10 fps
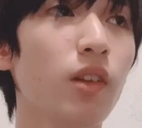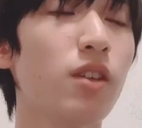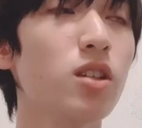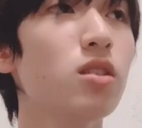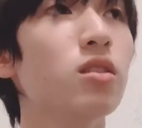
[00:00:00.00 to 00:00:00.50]

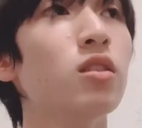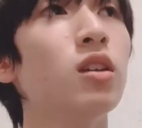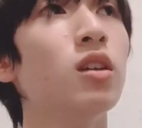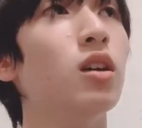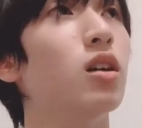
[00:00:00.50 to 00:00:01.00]
反正
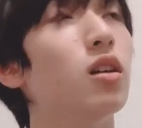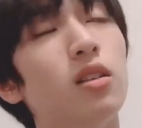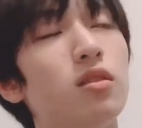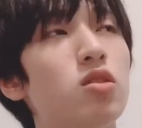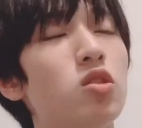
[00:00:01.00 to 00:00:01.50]

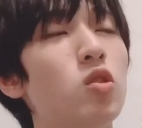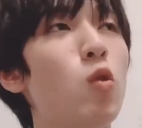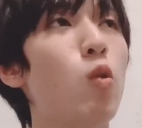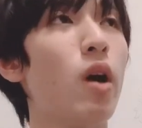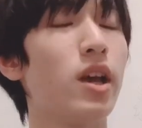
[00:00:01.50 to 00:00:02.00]
呃
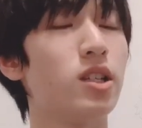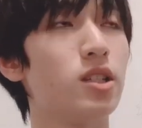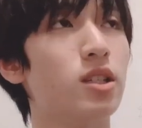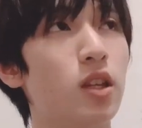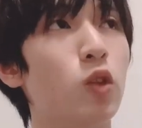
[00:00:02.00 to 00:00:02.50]
收获还
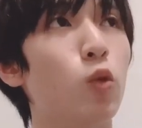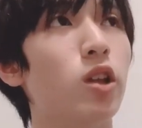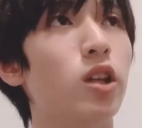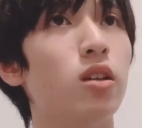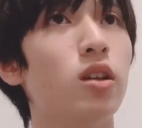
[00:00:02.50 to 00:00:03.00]
是挺
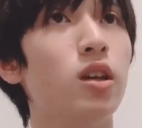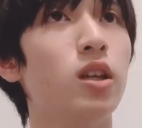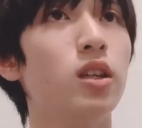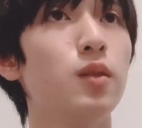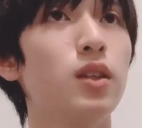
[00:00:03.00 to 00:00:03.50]
多的，
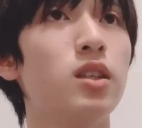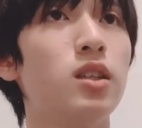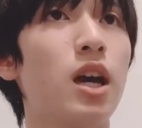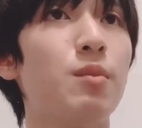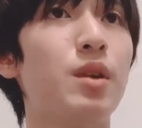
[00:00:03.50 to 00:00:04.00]
更
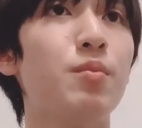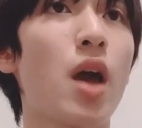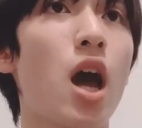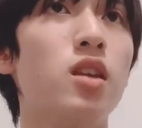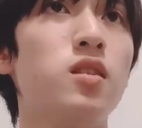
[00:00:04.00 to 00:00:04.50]
加明
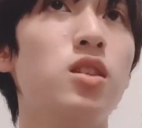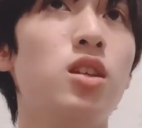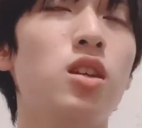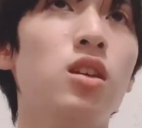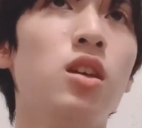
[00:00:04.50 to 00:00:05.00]
白了自
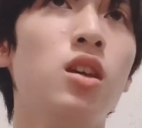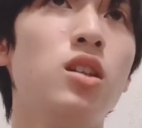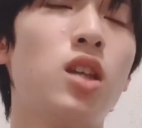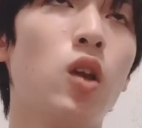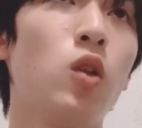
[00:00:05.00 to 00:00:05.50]
己
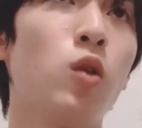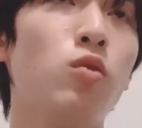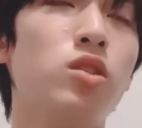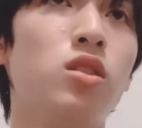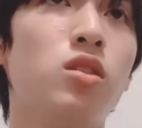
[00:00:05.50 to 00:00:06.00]
想要的
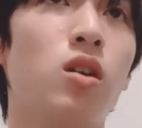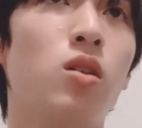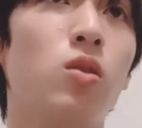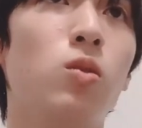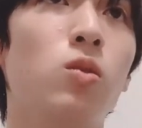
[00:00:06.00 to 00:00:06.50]
东西，然
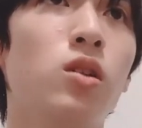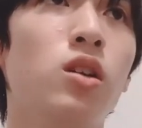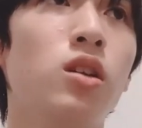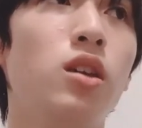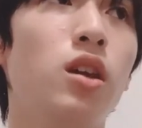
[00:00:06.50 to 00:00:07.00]
后
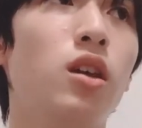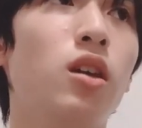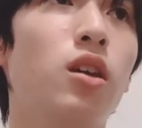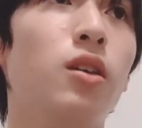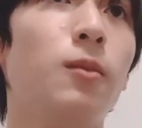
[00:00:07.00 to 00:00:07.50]

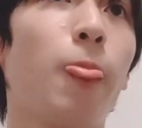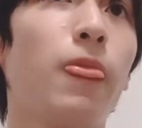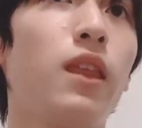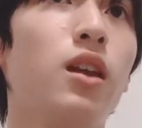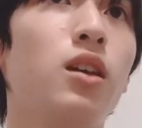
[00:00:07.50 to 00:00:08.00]
也
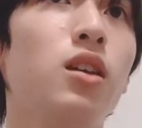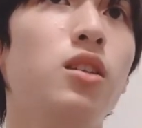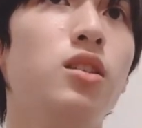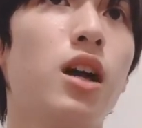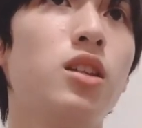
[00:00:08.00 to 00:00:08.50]

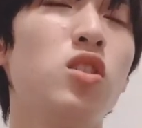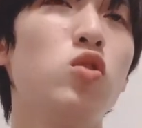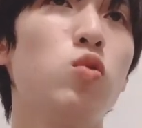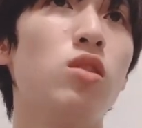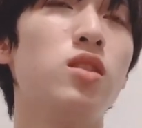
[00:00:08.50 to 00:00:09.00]
更加
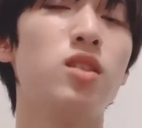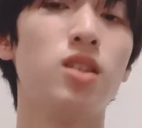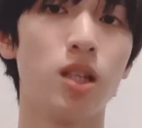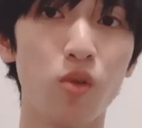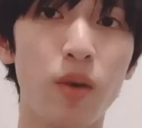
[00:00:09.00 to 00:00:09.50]
清楚了自己
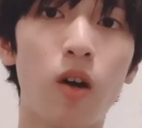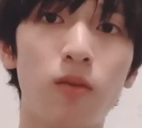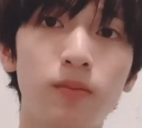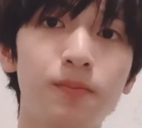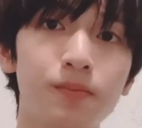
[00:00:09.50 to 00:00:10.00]
的目标。
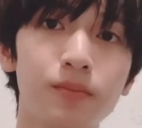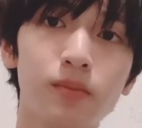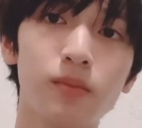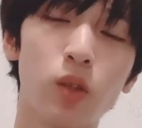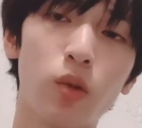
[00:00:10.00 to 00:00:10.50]

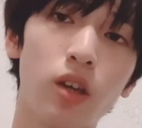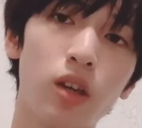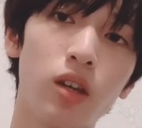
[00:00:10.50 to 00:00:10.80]
对，